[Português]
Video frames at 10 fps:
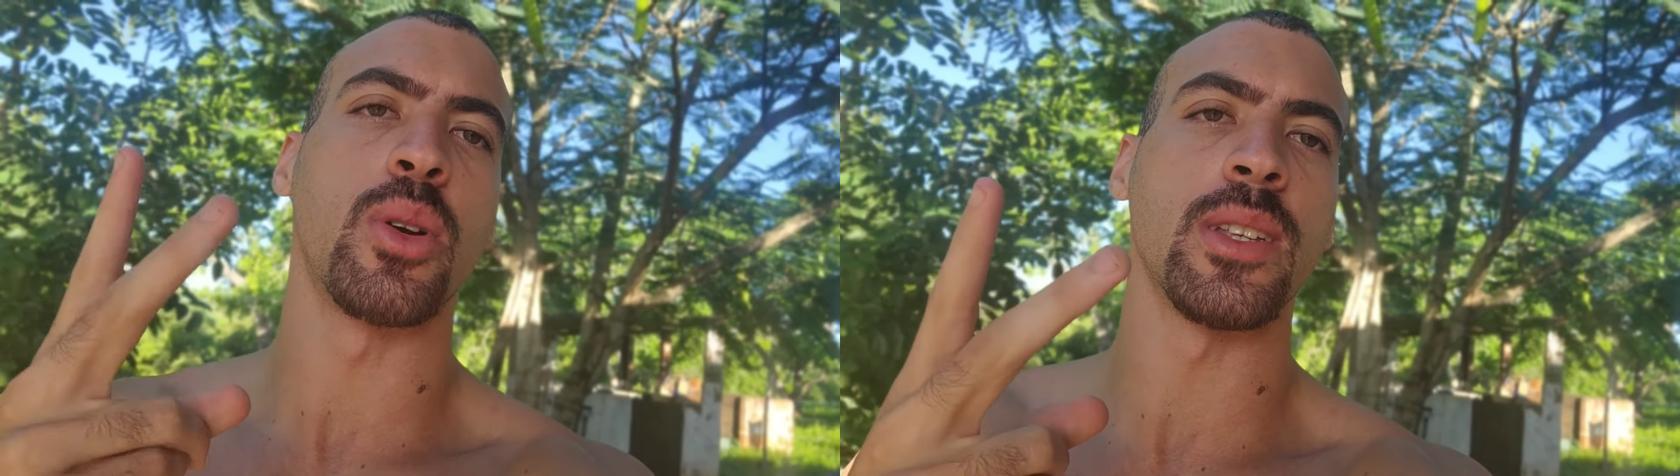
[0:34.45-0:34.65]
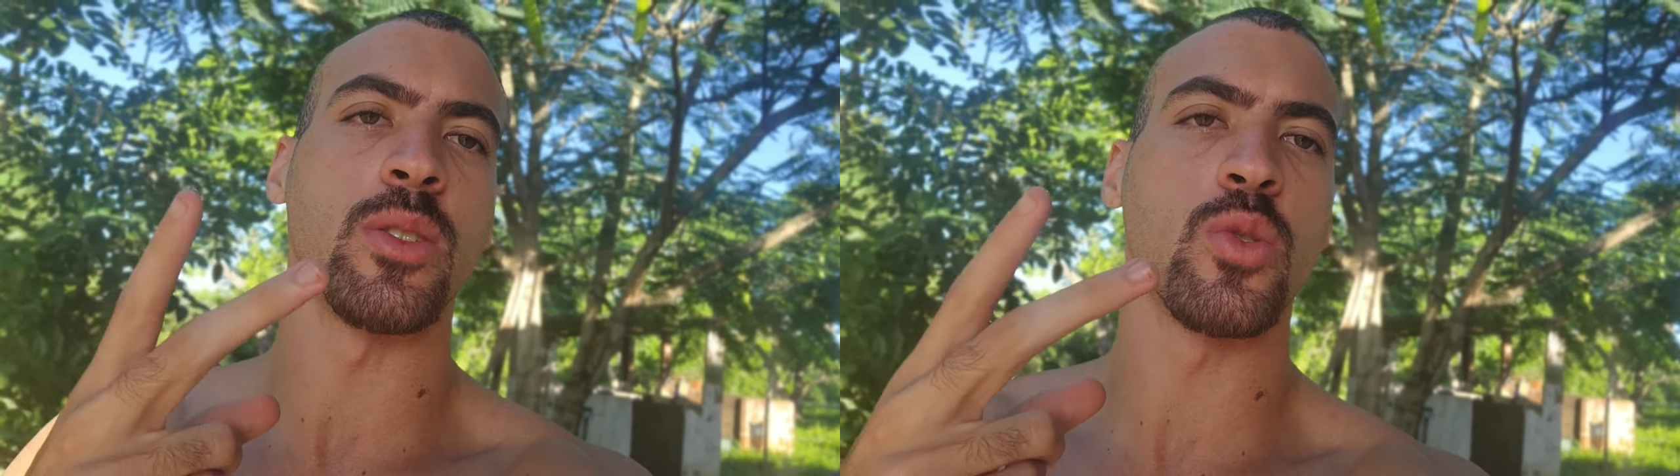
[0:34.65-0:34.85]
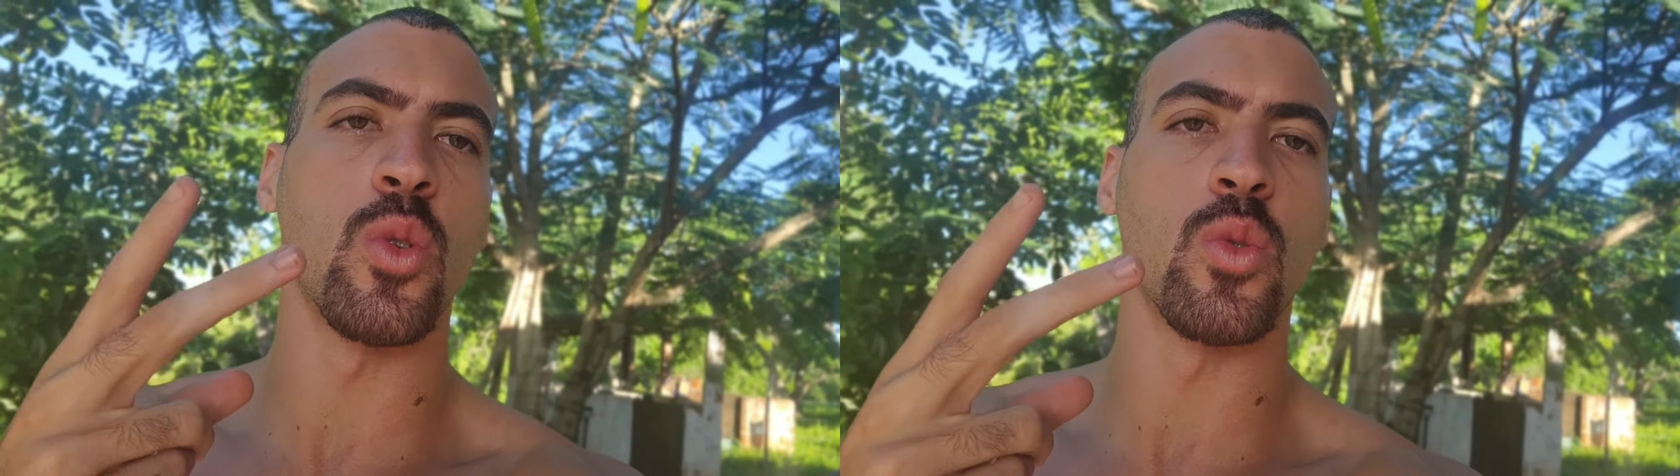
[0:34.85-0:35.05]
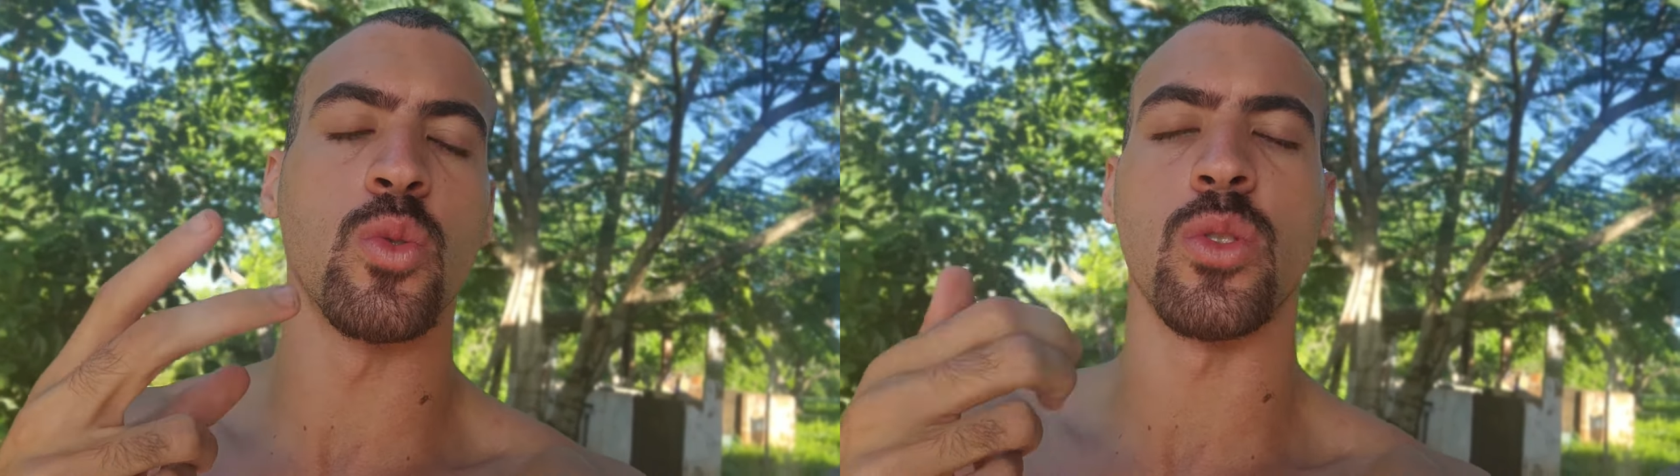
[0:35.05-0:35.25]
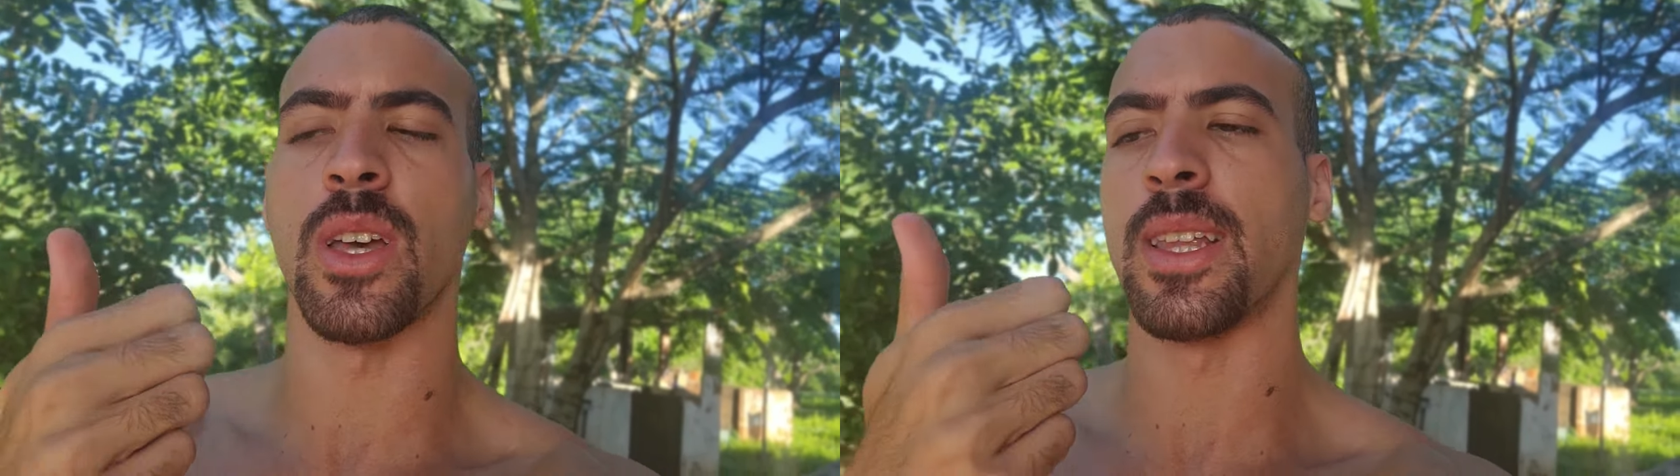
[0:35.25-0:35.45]
porque são os
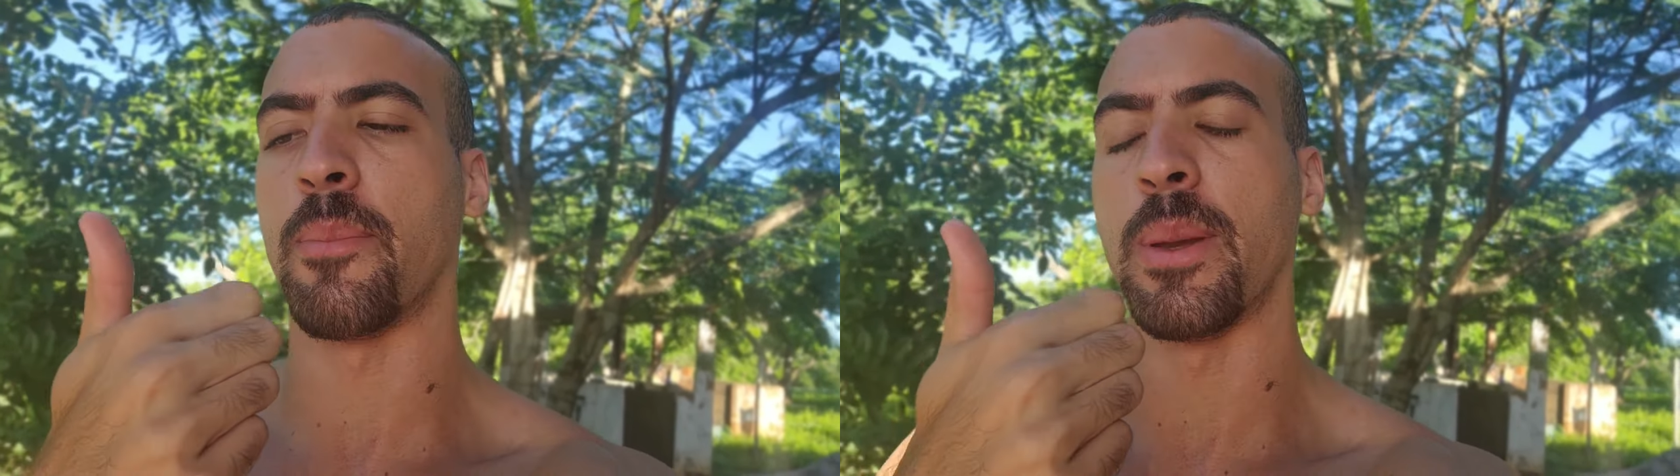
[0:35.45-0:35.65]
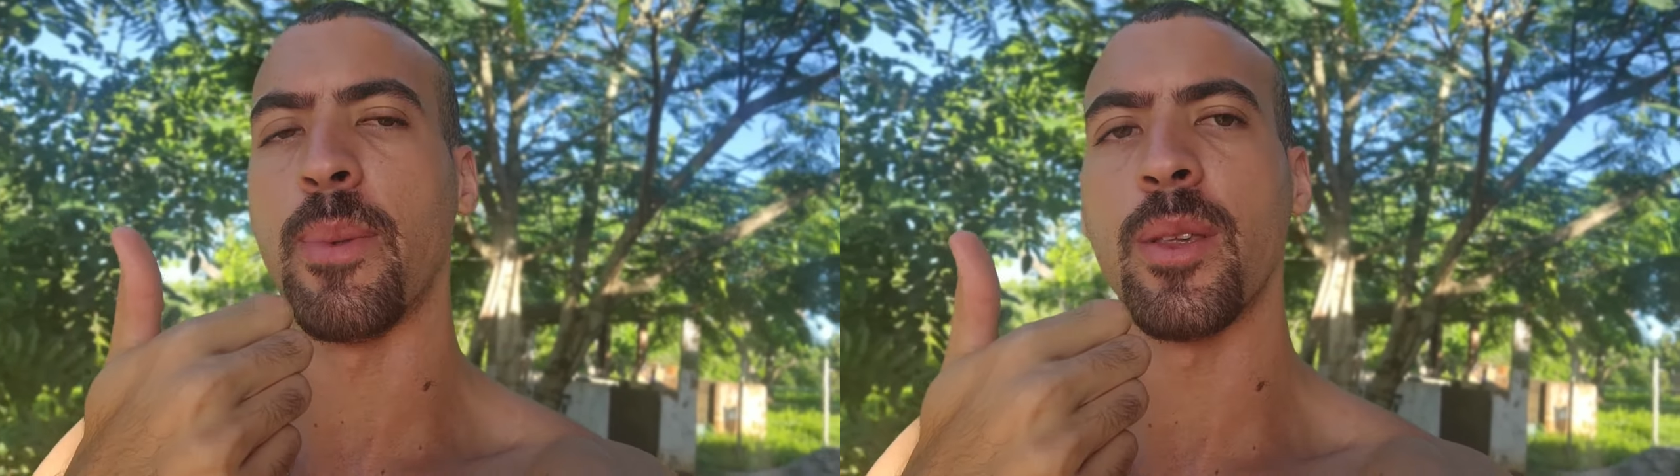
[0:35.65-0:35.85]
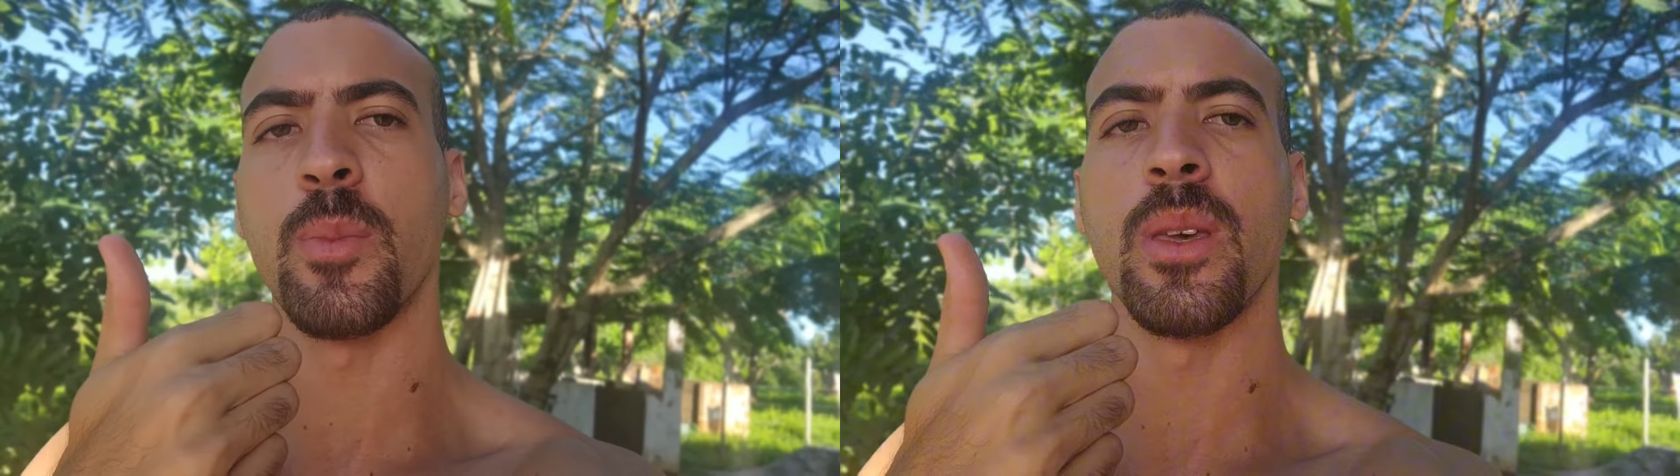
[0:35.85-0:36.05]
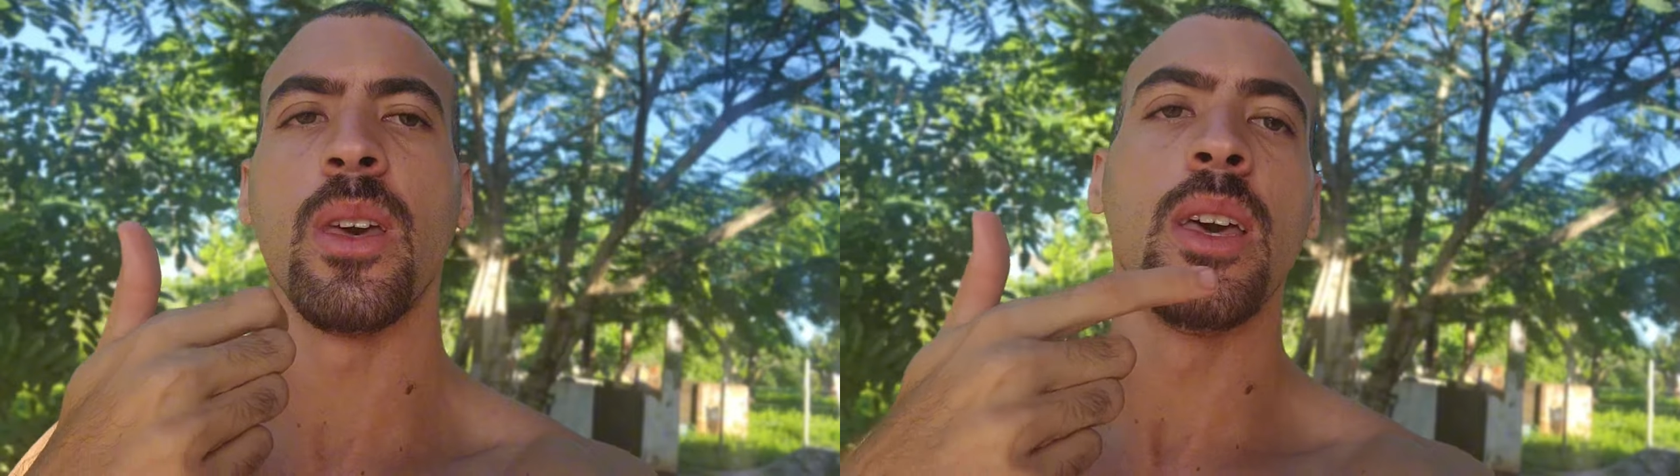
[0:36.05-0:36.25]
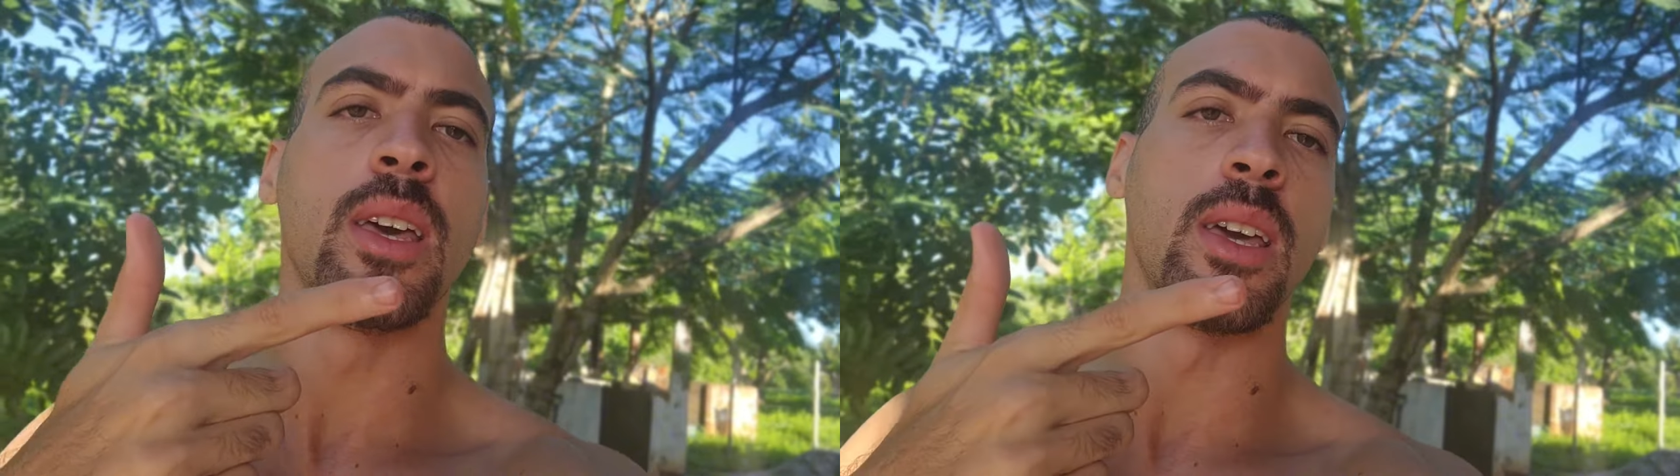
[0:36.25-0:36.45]
concursos aí da PMESP
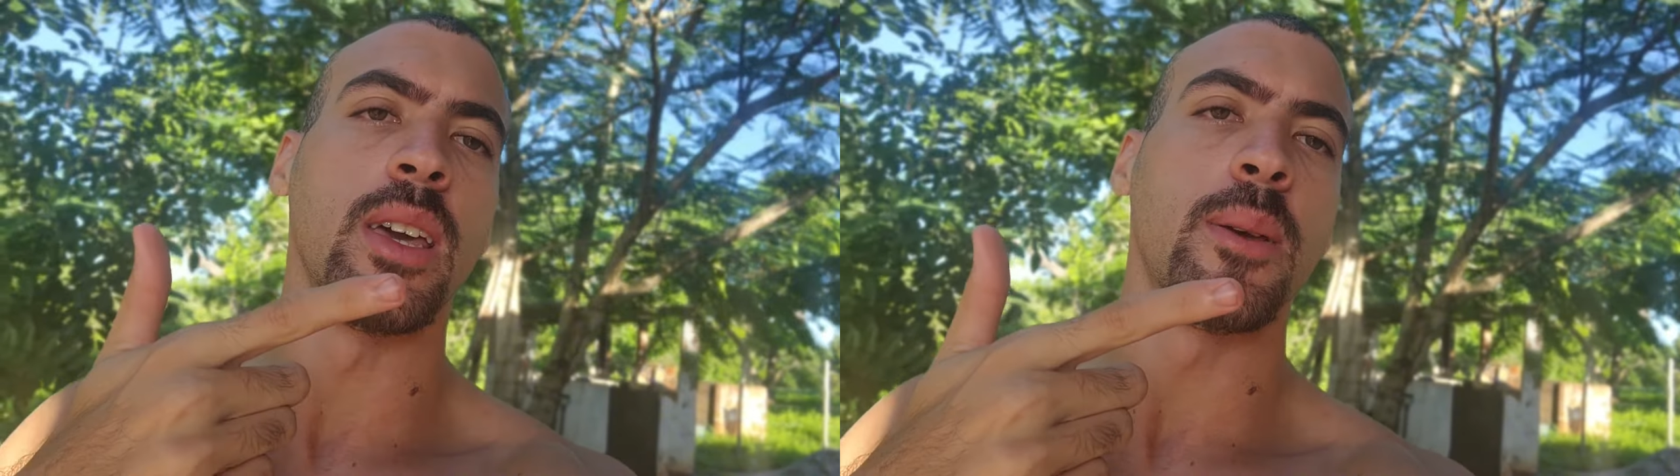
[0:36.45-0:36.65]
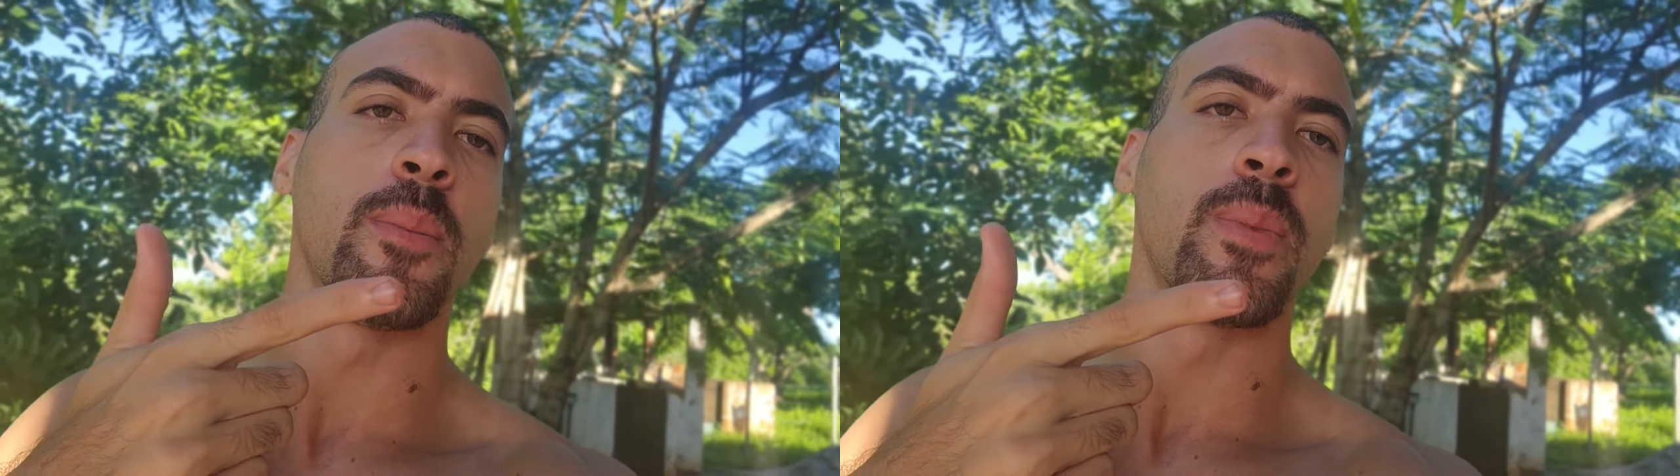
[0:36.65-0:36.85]
e